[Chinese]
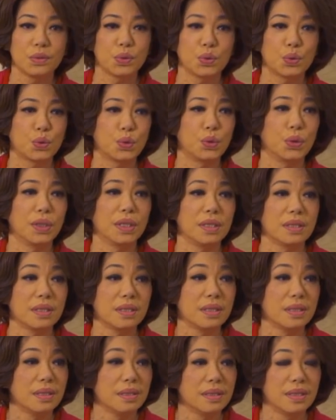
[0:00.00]
全
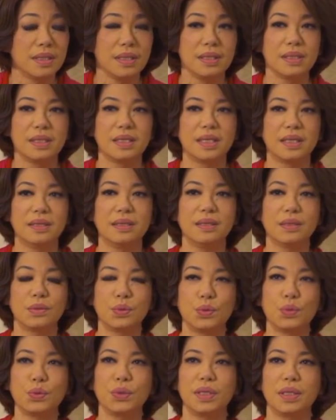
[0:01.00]
世界人的
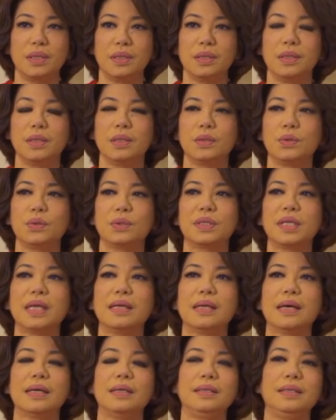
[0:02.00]
罪，就担
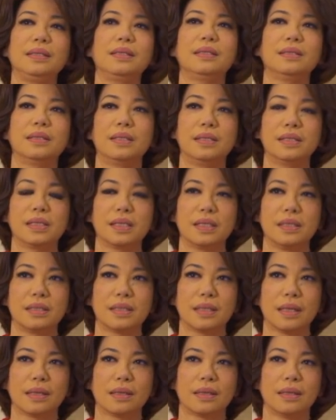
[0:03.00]
在他一个人身
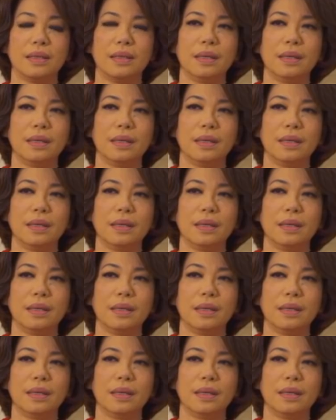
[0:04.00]
上。